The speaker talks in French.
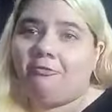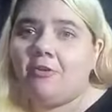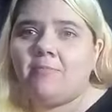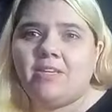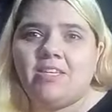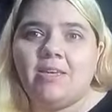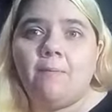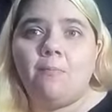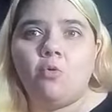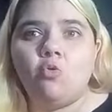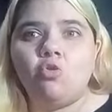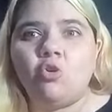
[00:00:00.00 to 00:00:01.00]
film qui est
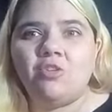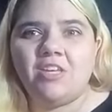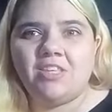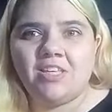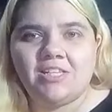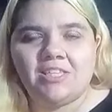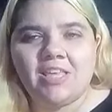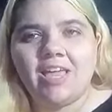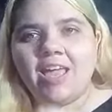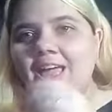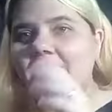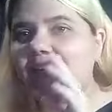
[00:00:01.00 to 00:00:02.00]
beaucoup trop détesté,
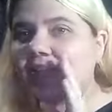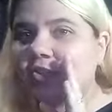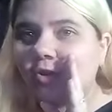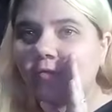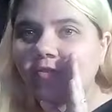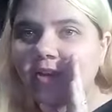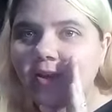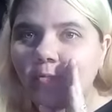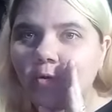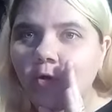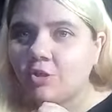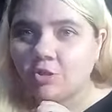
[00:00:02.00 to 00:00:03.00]
est-ce que vous allez
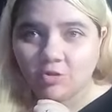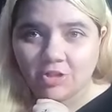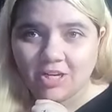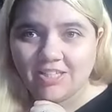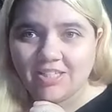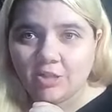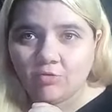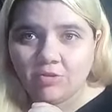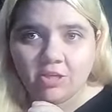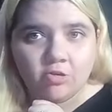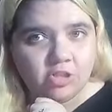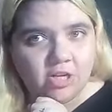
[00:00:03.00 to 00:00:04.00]
me juger si je vous
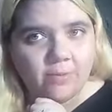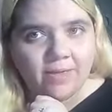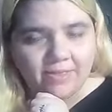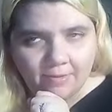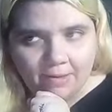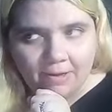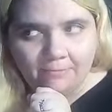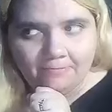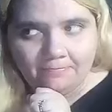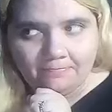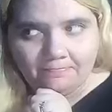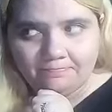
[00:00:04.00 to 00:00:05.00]
dis que je l'ai bien aimé
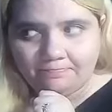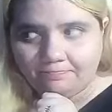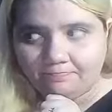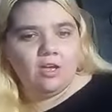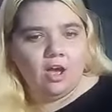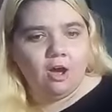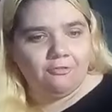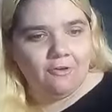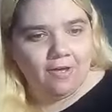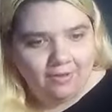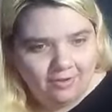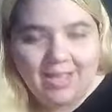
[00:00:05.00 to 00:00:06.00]

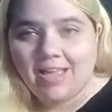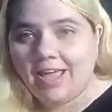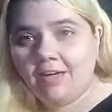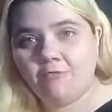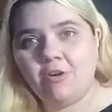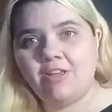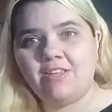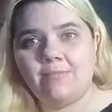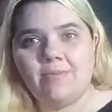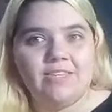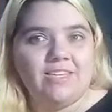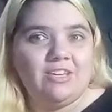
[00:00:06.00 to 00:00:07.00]
Enfin, et vous les
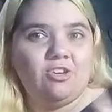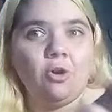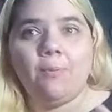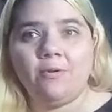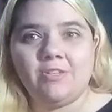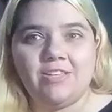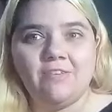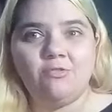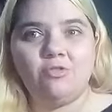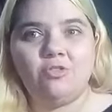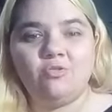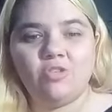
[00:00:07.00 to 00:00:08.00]
amis, que
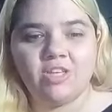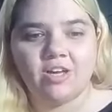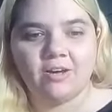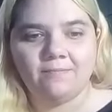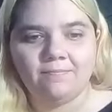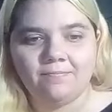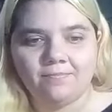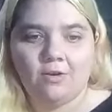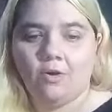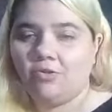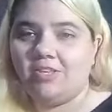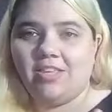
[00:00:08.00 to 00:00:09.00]
pensez-vous de tout ça
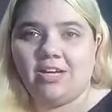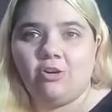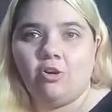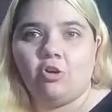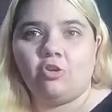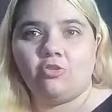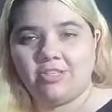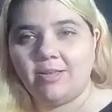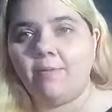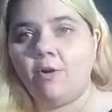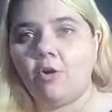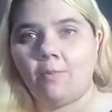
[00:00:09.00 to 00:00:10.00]
On est d'accord que
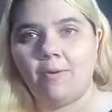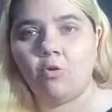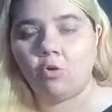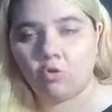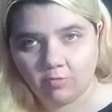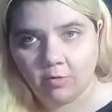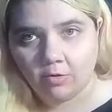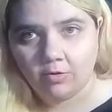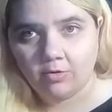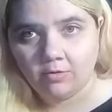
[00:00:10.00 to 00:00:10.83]
c'est mort, malheureusement.